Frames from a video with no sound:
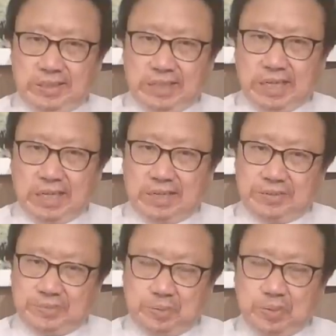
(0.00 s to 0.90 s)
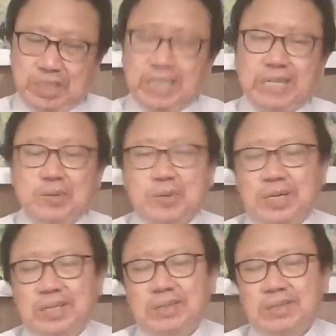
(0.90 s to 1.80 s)
那个普京的女
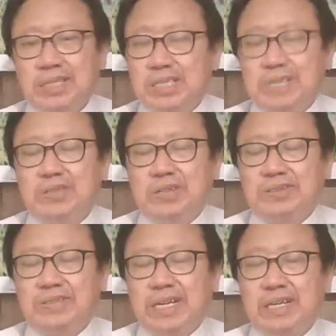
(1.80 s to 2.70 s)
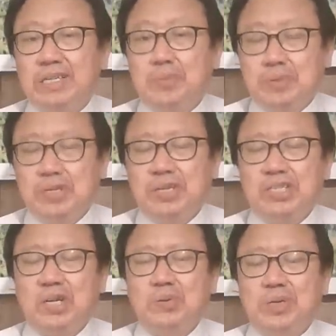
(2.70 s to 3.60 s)
儿已经受到制裁，而且普京有
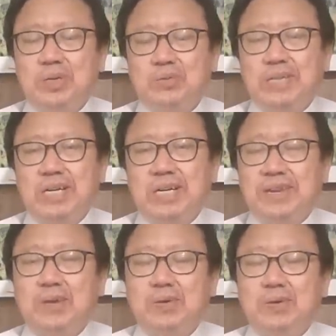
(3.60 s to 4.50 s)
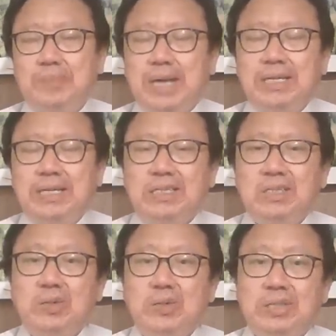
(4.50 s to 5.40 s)
个小女儿住在法国巴黎，
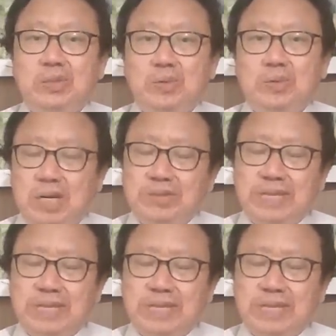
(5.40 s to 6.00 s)
有一栋豪